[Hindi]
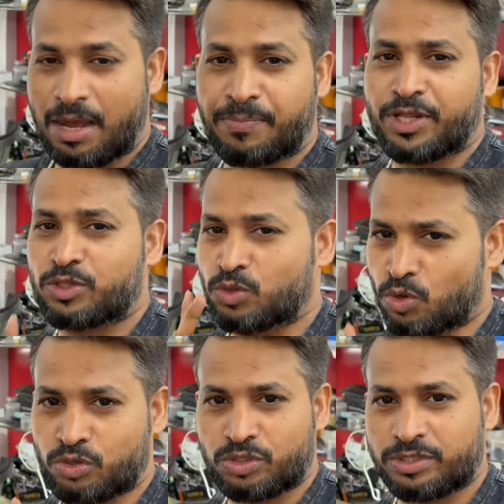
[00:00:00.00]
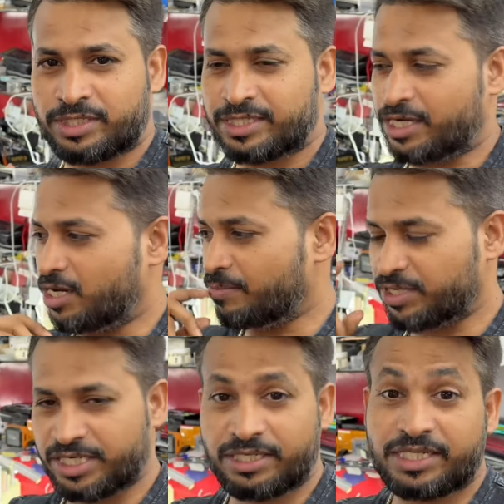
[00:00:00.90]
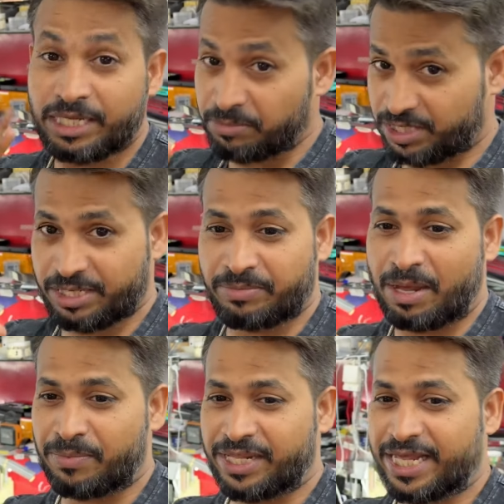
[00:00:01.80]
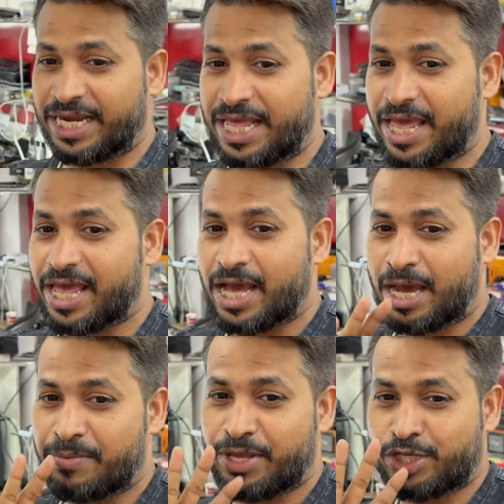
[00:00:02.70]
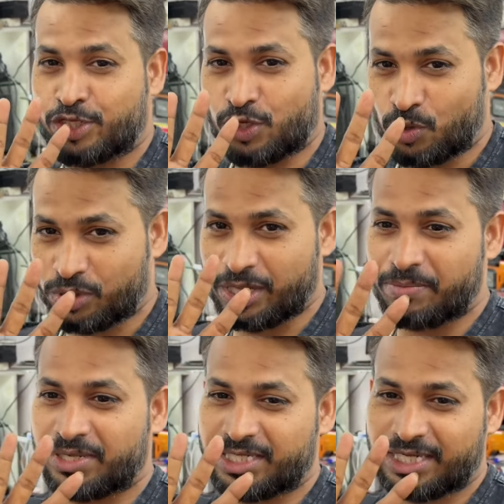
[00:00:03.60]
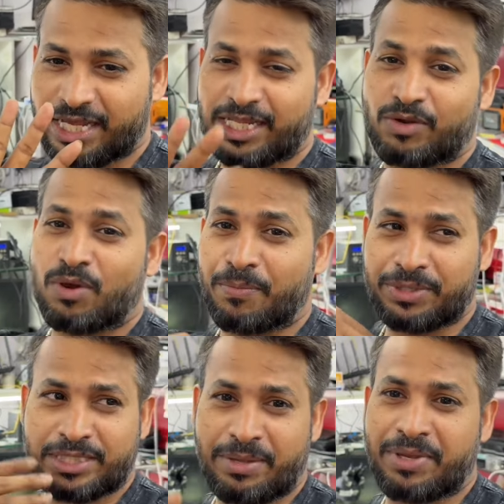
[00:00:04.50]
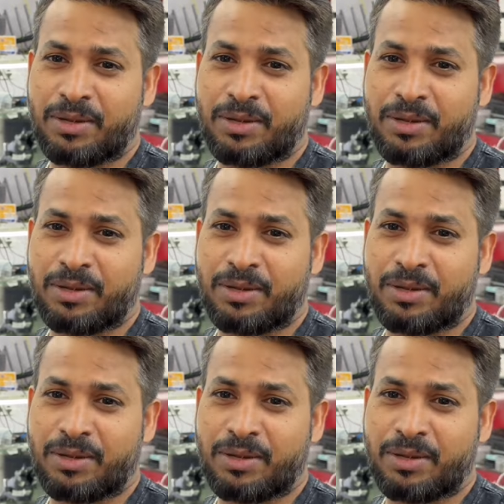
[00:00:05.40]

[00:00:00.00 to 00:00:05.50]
आपने दो मशीन तीन मशीन में आपने देख लिया है अभी ये चौथी मशीन के अंदर वापस से मेरा